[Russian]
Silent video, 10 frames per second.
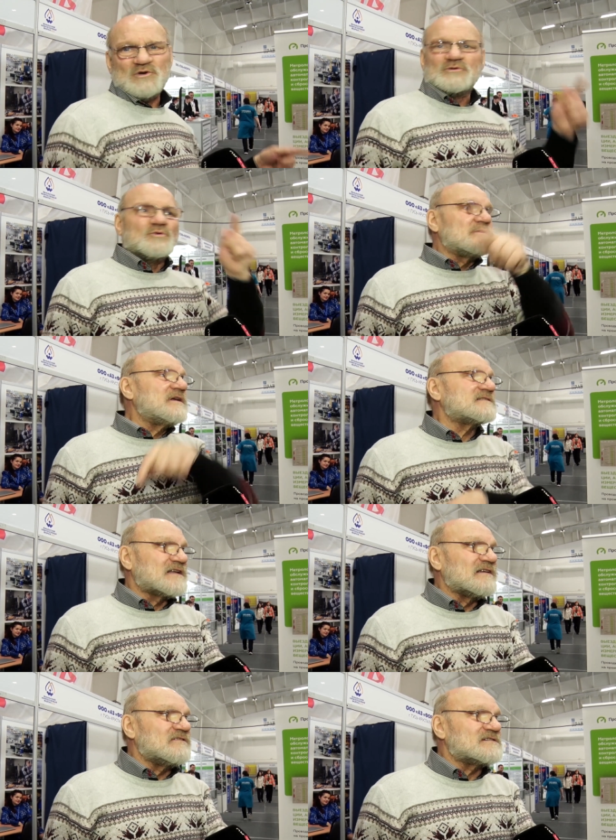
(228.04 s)
может тут и
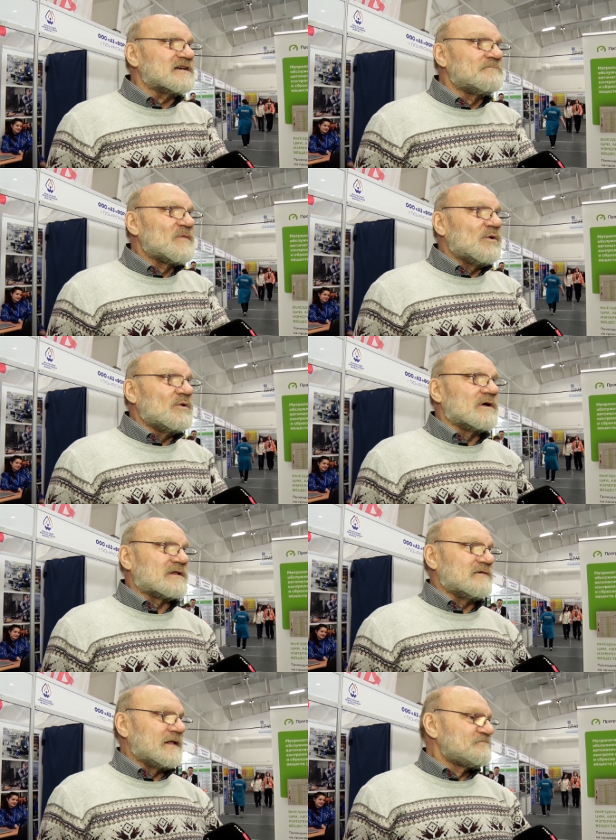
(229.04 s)
остановиться у
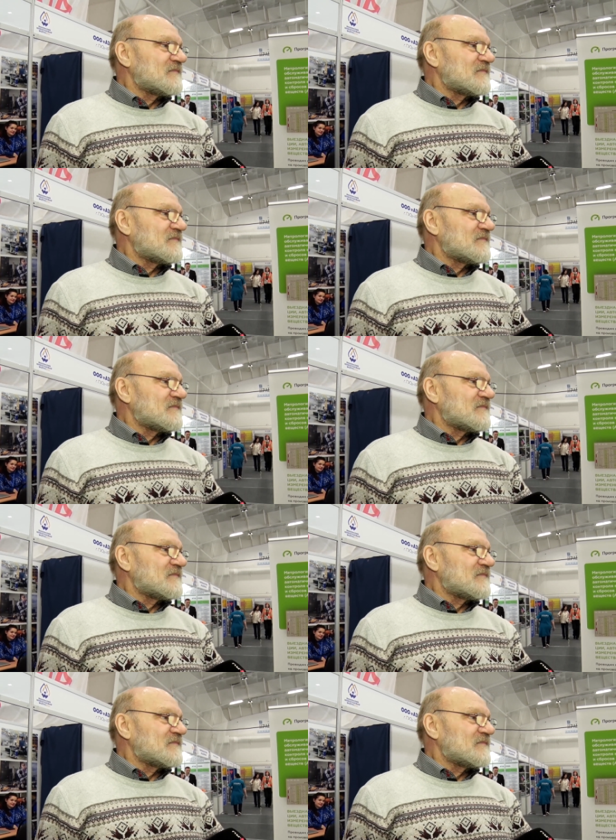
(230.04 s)
этого